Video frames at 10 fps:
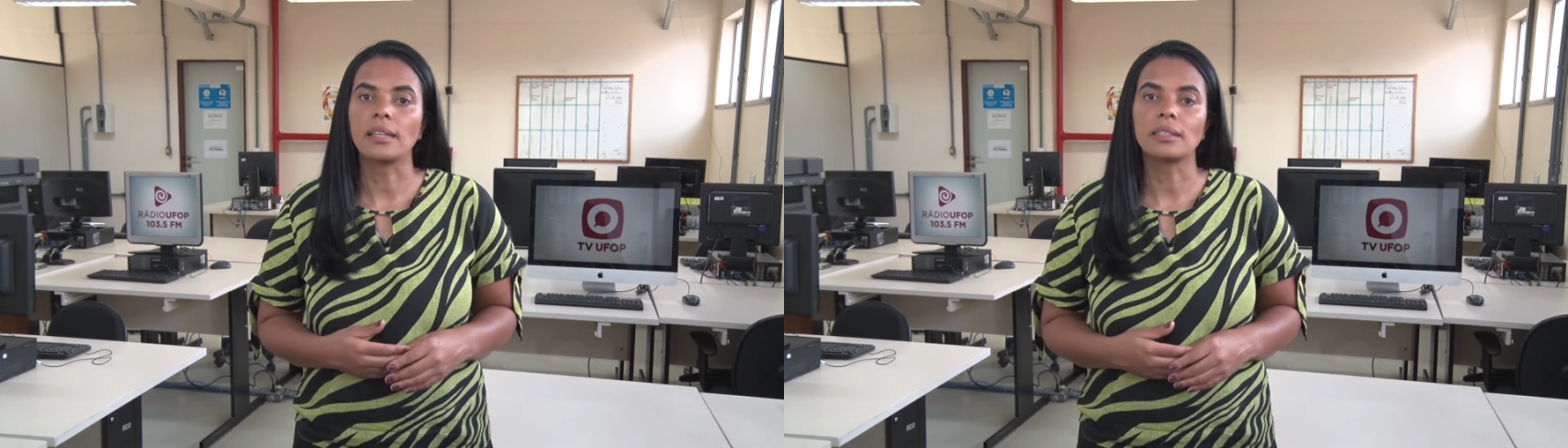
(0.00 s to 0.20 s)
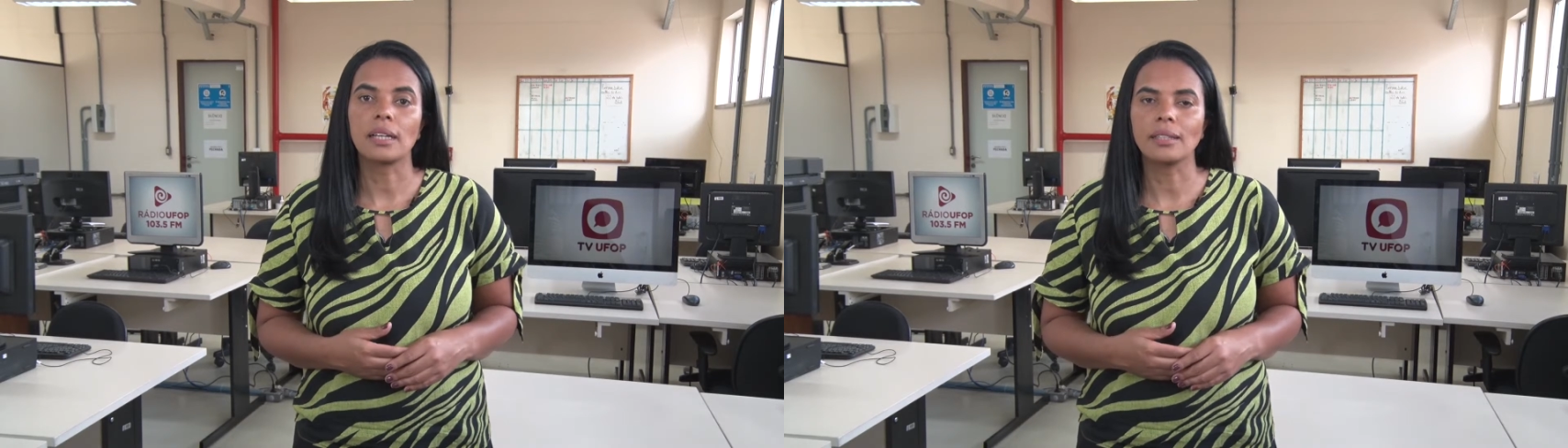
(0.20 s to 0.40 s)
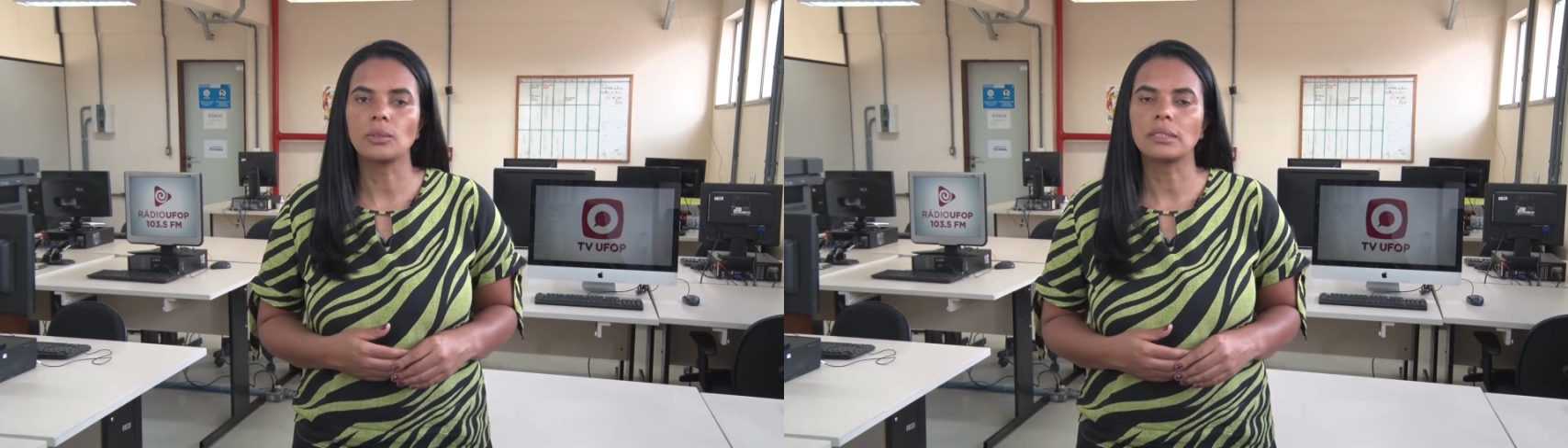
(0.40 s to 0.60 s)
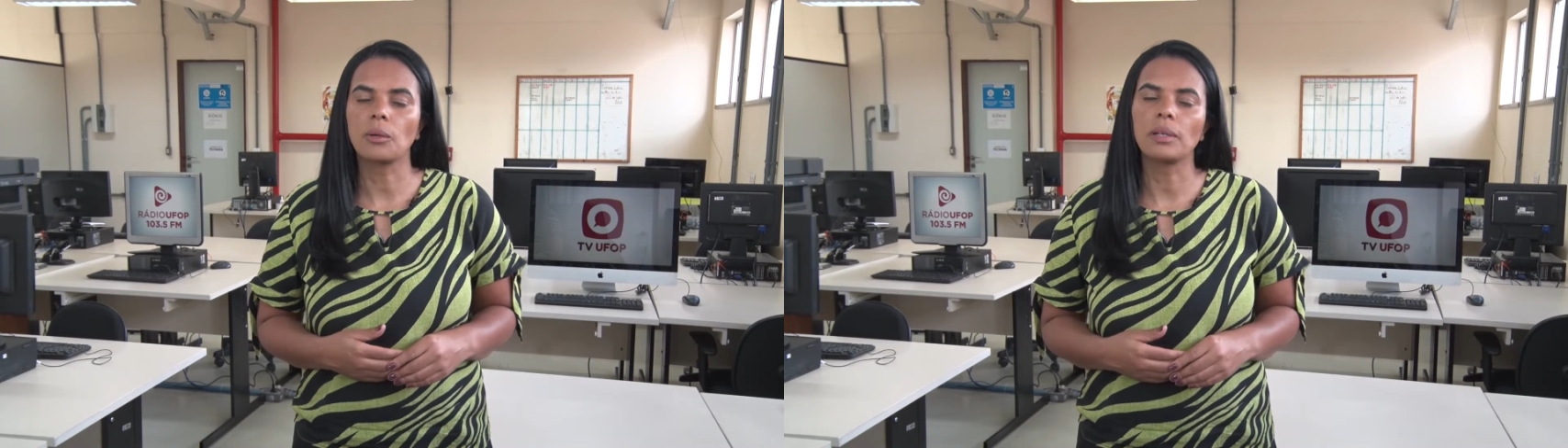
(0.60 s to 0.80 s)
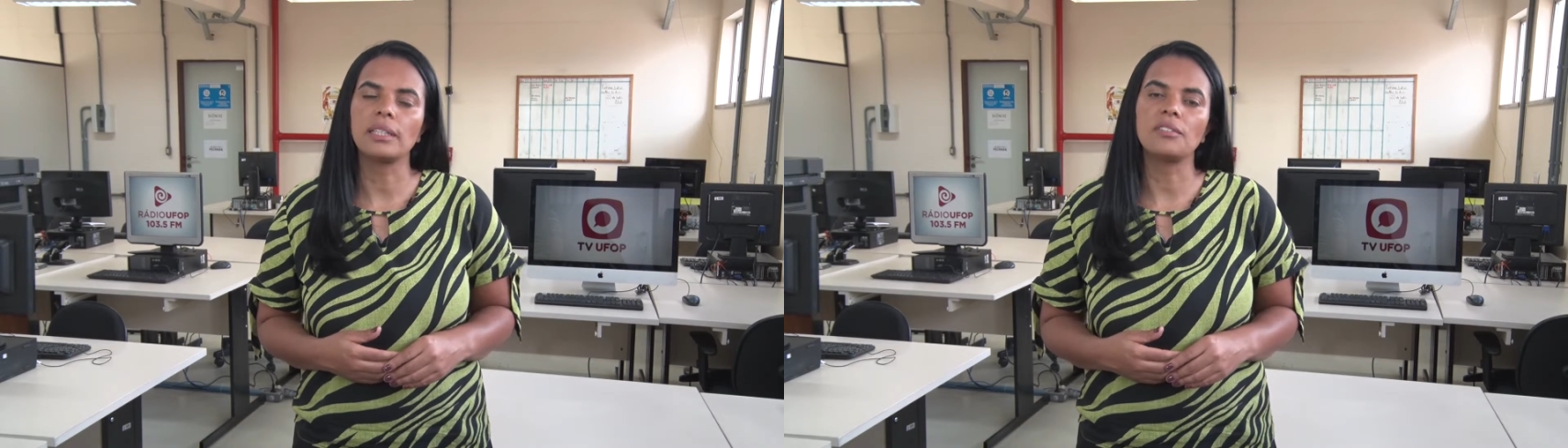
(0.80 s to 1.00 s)
em
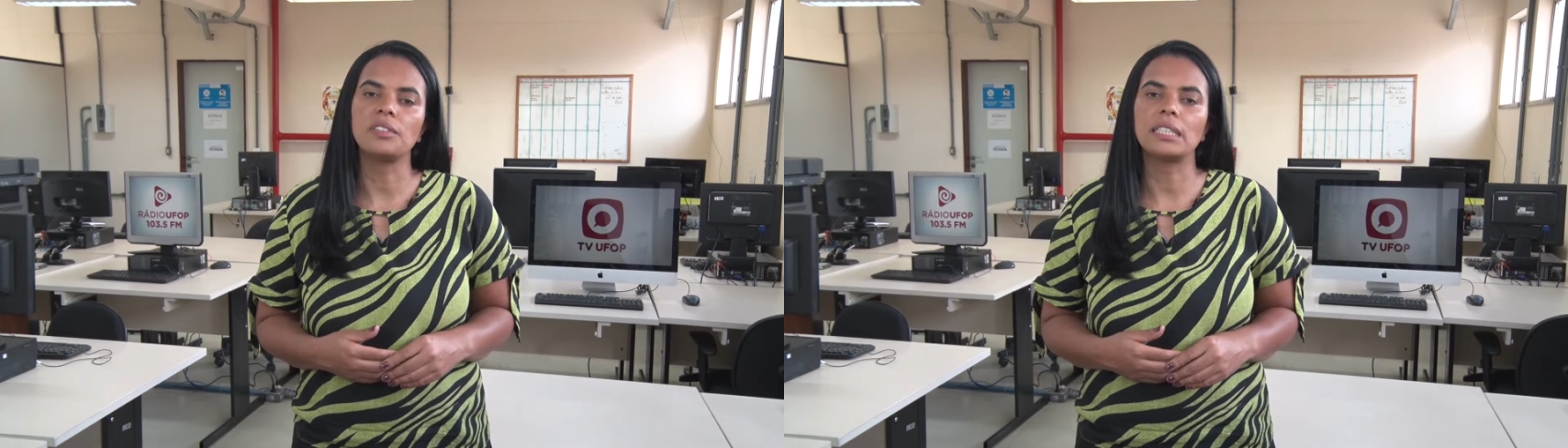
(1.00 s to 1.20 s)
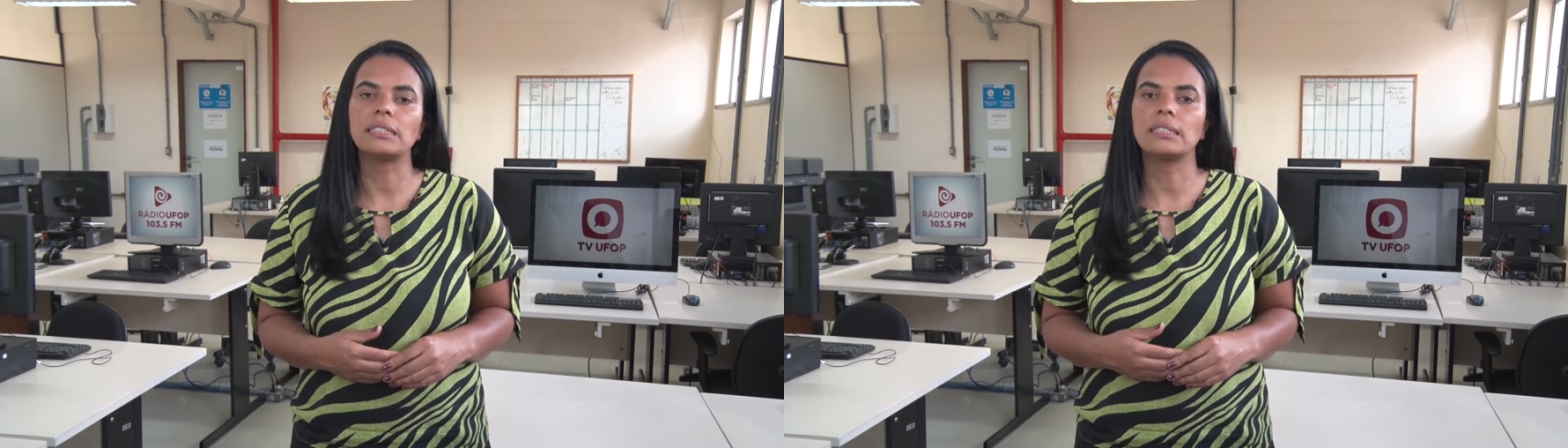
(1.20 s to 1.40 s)
tradução livre,